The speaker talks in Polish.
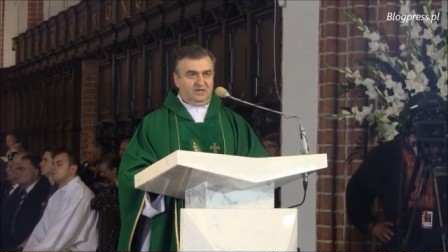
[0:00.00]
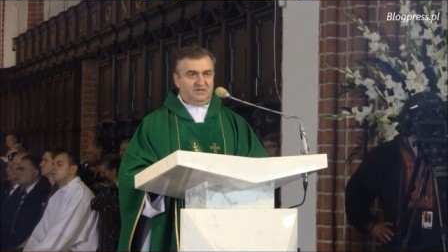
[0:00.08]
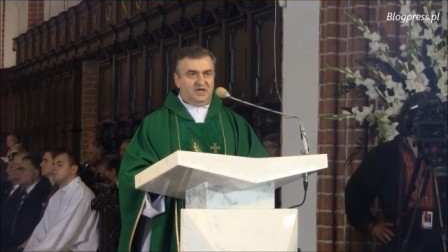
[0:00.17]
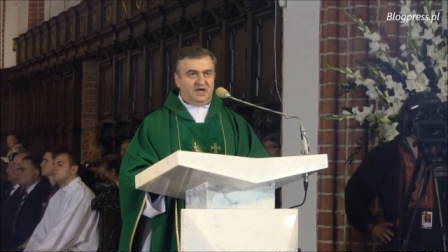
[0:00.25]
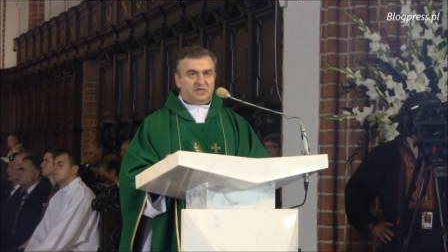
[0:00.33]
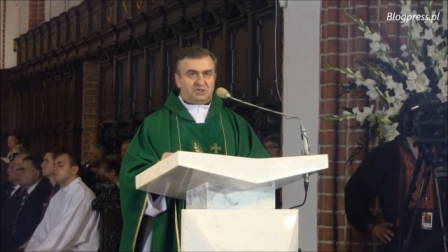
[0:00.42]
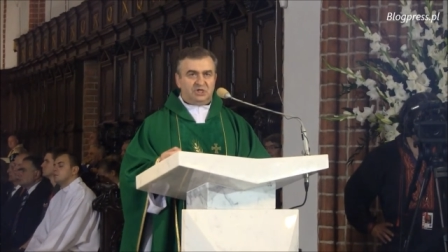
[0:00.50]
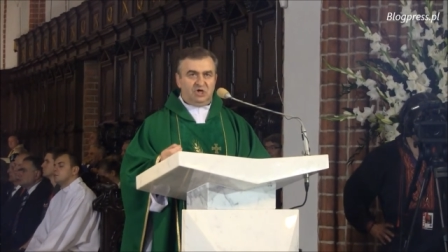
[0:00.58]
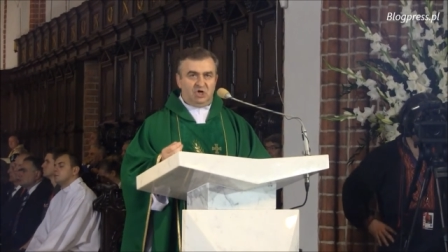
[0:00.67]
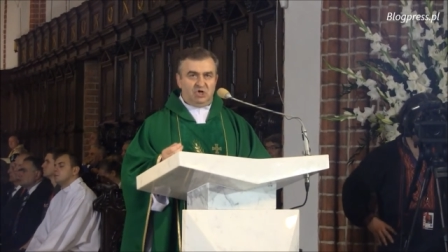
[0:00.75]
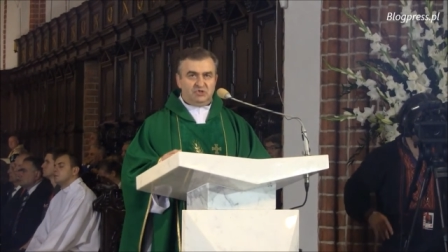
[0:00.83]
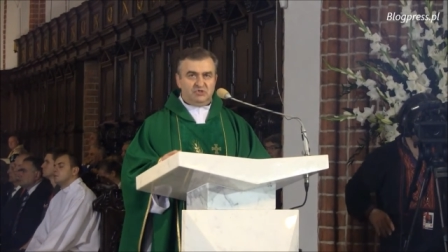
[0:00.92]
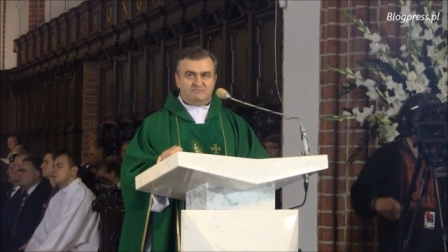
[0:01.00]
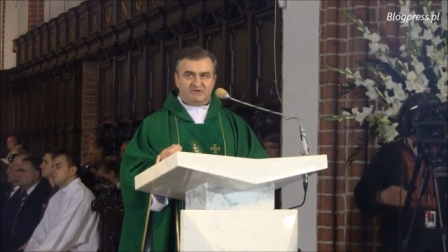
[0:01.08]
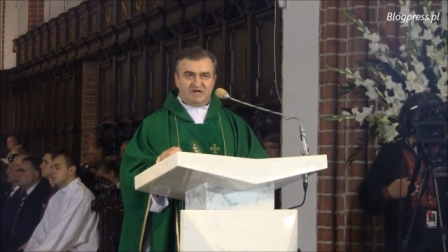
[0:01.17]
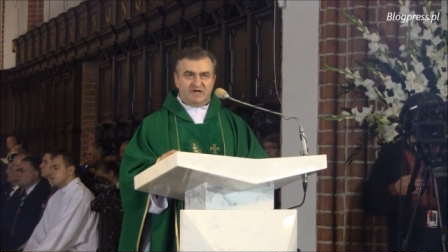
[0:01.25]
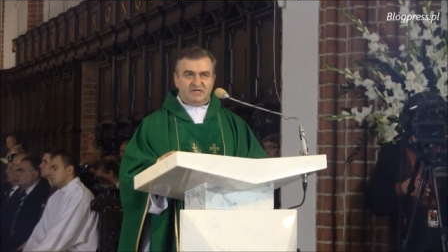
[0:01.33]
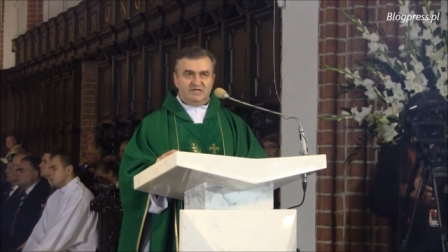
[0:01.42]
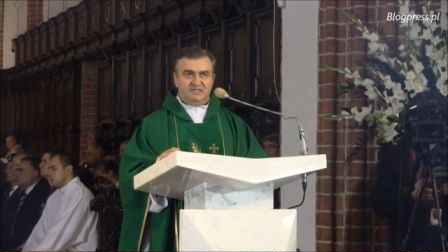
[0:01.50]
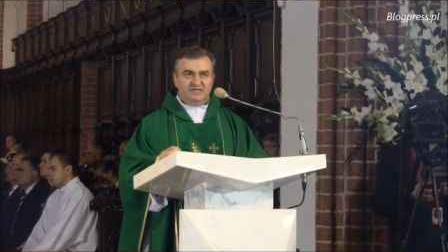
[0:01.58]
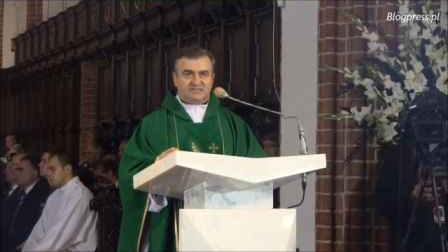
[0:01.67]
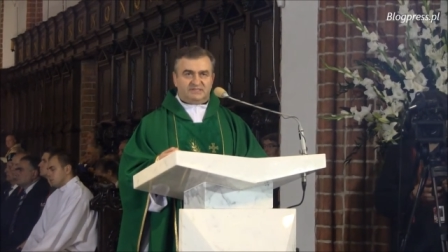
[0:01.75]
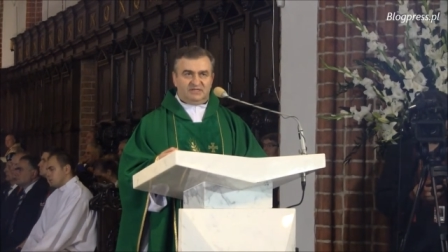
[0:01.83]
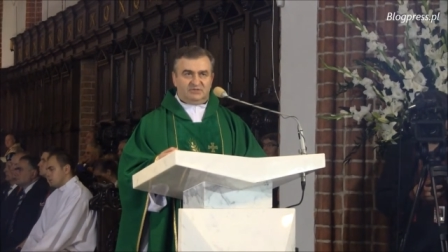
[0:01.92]
jakże On pragnie
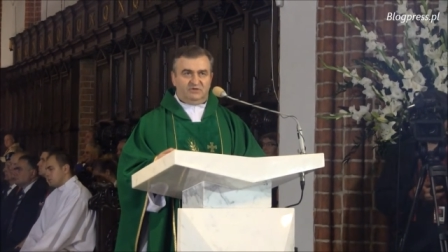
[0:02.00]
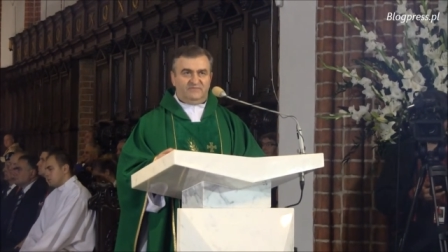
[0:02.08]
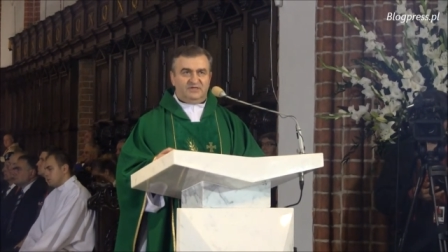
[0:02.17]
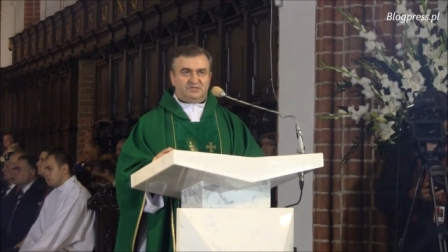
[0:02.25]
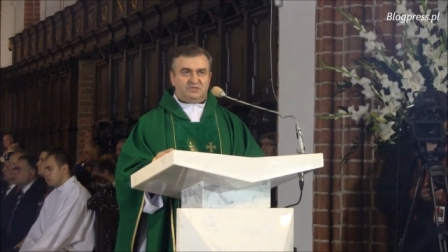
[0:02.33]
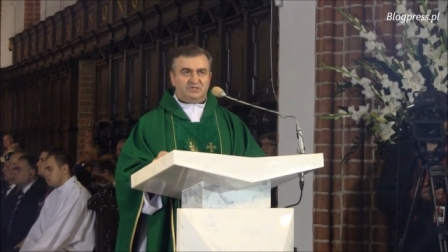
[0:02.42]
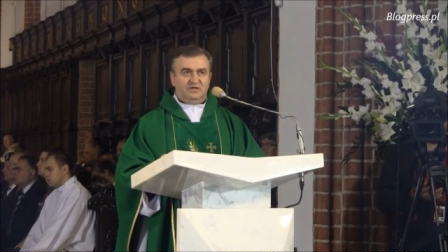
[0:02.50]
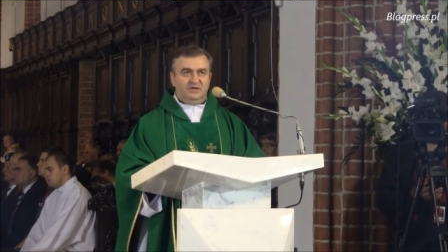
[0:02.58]
nas ratować